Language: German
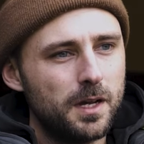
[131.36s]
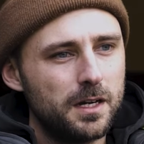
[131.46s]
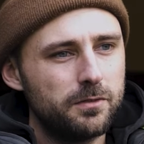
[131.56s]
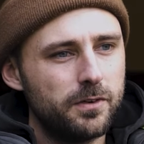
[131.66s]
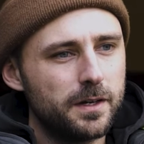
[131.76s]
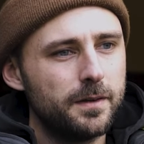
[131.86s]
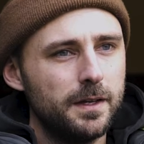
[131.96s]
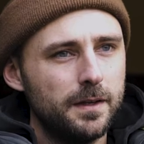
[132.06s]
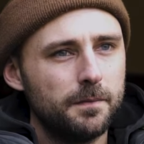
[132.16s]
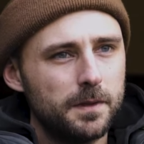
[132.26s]
mir angefangen.
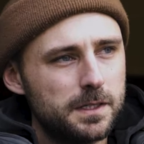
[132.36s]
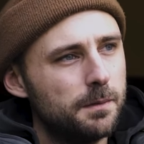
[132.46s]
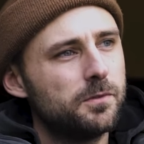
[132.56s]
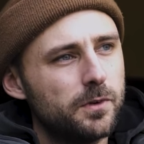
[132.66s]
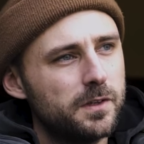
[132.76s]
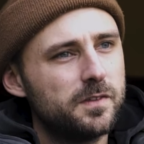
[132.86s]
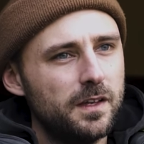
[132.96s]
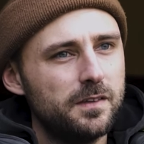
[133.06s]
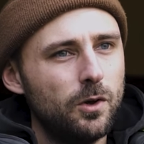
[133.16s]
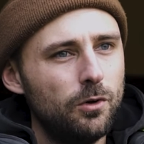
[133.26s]
Ich habe es wirklich
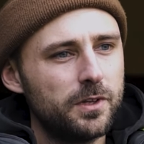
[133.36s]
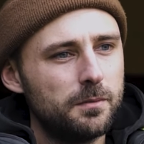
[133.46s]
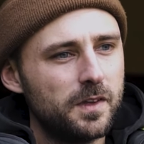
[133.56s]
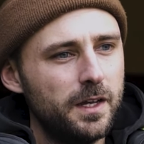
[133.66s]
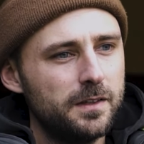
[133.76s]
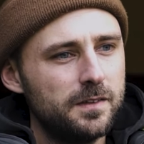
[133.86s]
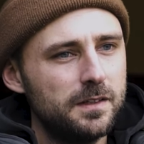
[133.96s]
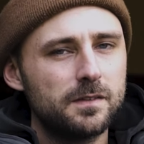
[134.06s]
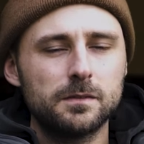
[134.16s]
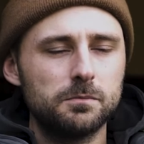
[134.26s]
sehr, sehr oft damals
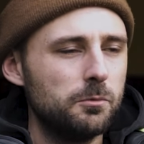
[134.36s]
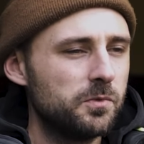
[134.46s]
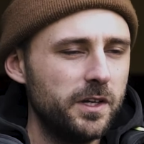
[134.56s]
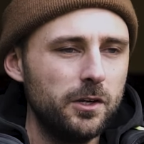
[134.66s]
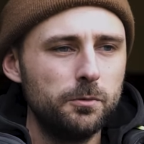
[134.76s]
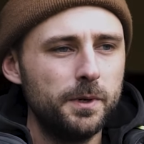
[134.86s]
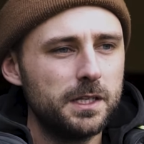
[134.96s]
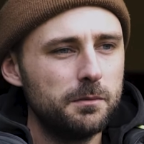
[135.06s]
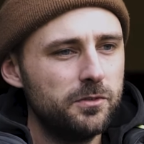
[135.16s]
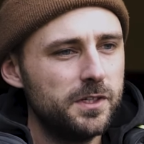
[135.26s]
eingesetzt, um Single Loop Bait
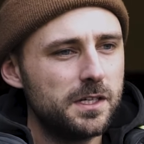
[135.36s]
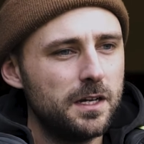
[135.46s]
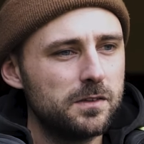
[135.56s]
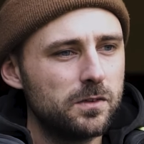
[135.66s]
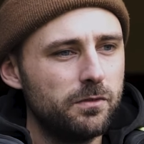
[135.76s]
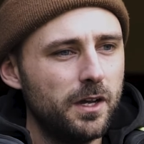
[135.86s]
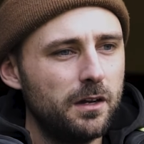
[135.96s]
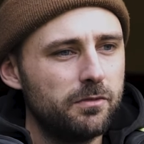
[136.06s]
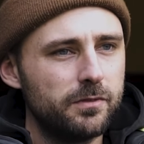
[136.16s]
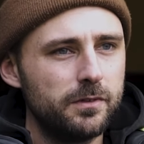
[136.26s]
damit Fische
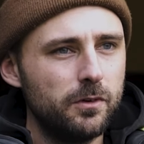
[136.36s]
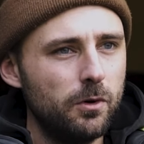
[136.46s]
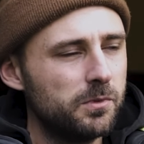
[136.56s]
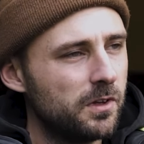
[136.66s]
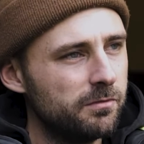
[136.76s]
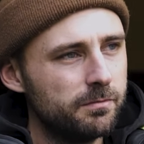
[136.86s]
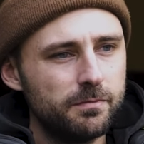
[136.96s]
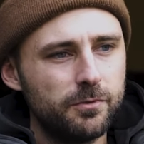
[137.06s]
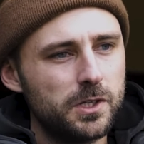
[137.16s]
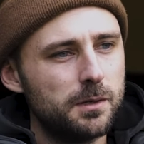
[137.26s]
anzuwerfen, ins auf
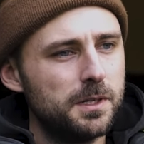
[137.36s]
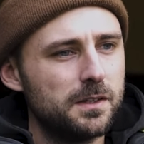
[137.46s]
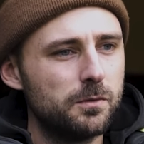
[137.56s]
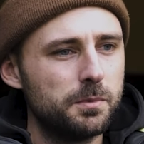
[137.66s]
dem Futterplatz zu